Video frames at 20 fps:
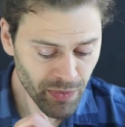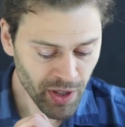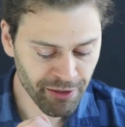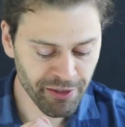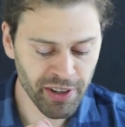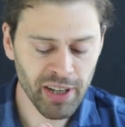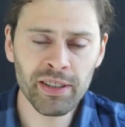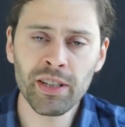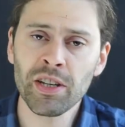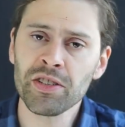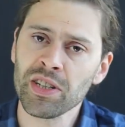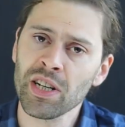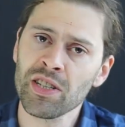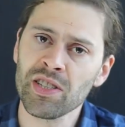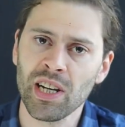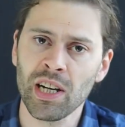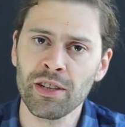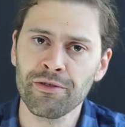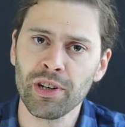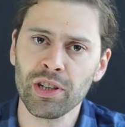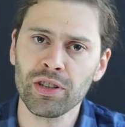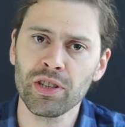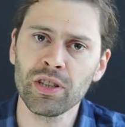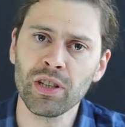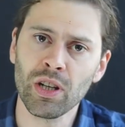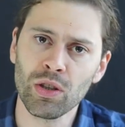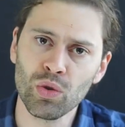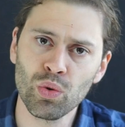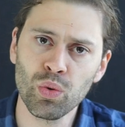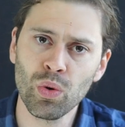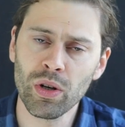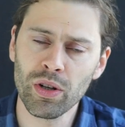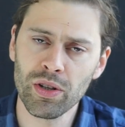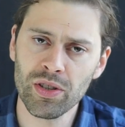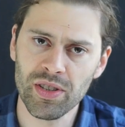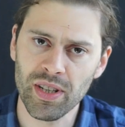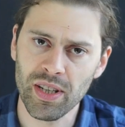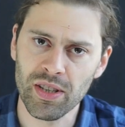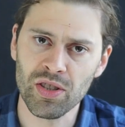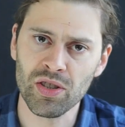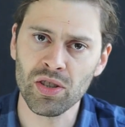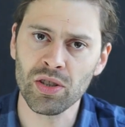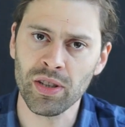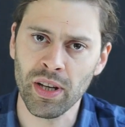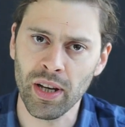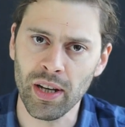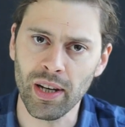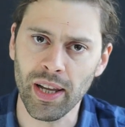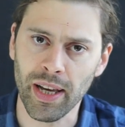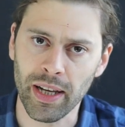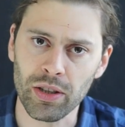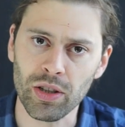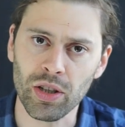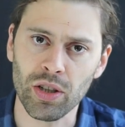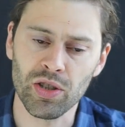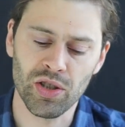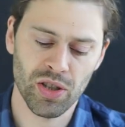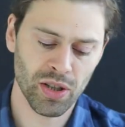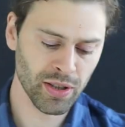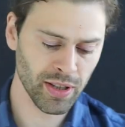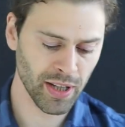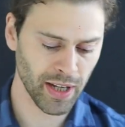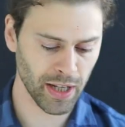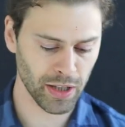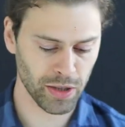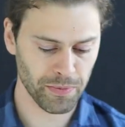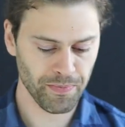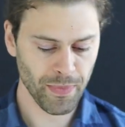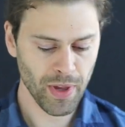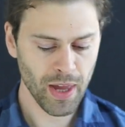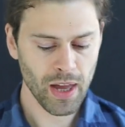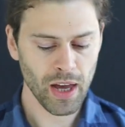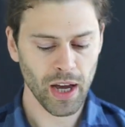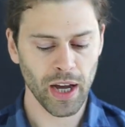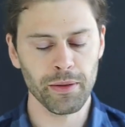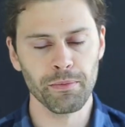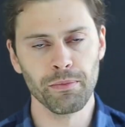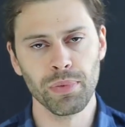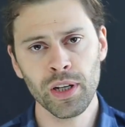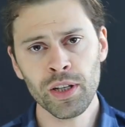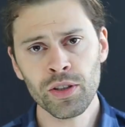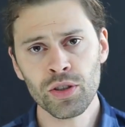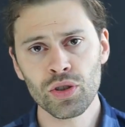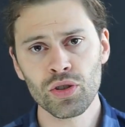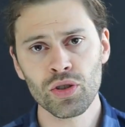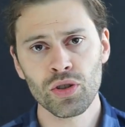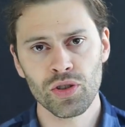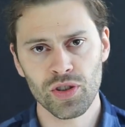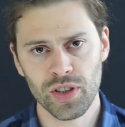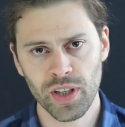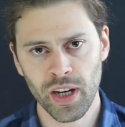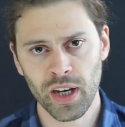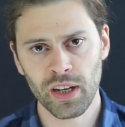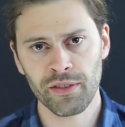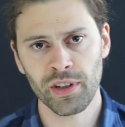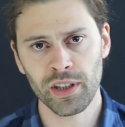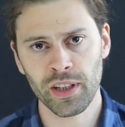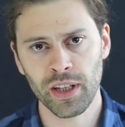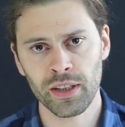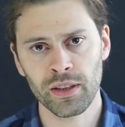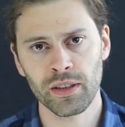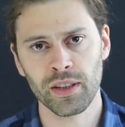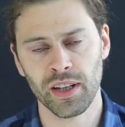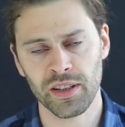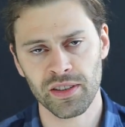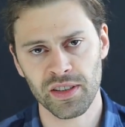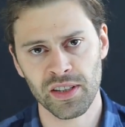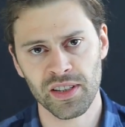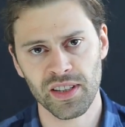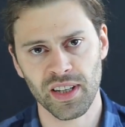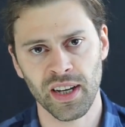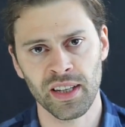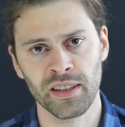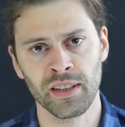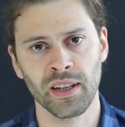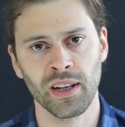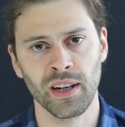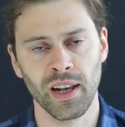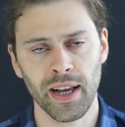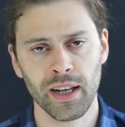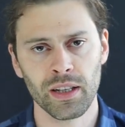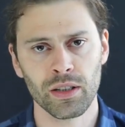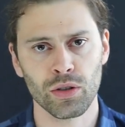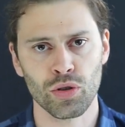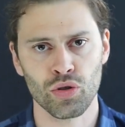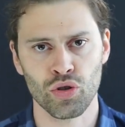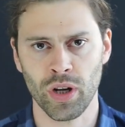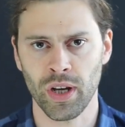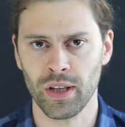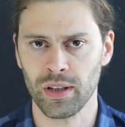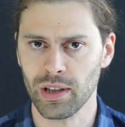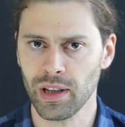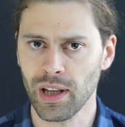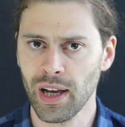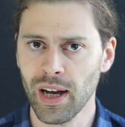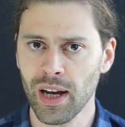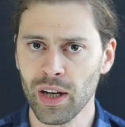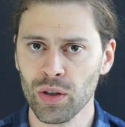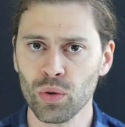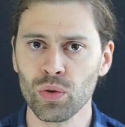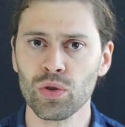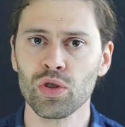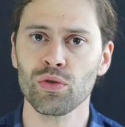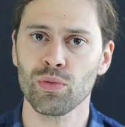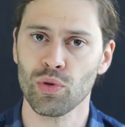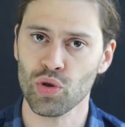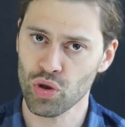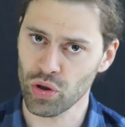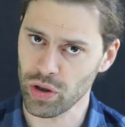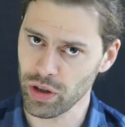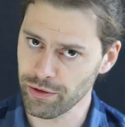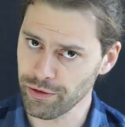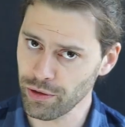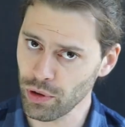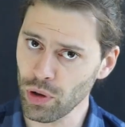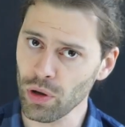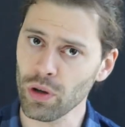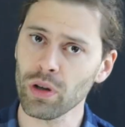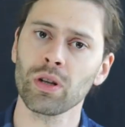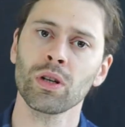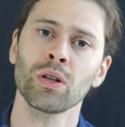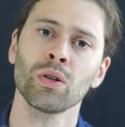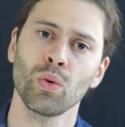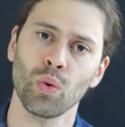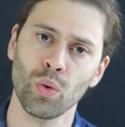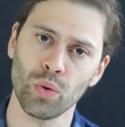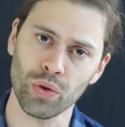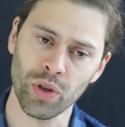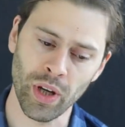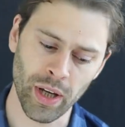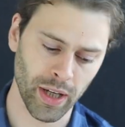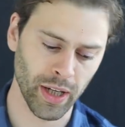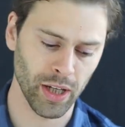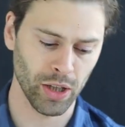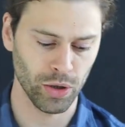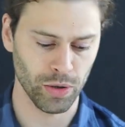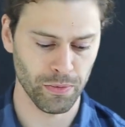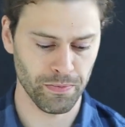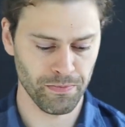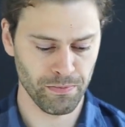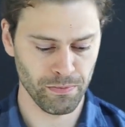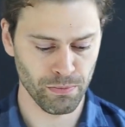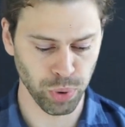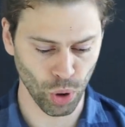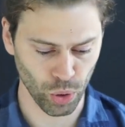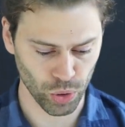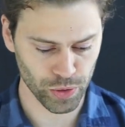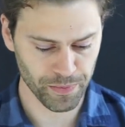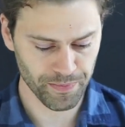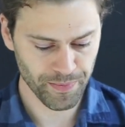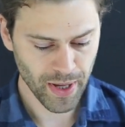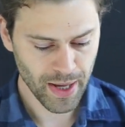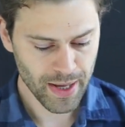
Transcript: wären das ganz einfach die Naturgesetze der Elektrizität. Ein Blitz, sagen wir dann, das ist eine elektrische Entladung zwischen den Wolken und der Erde. Punkt.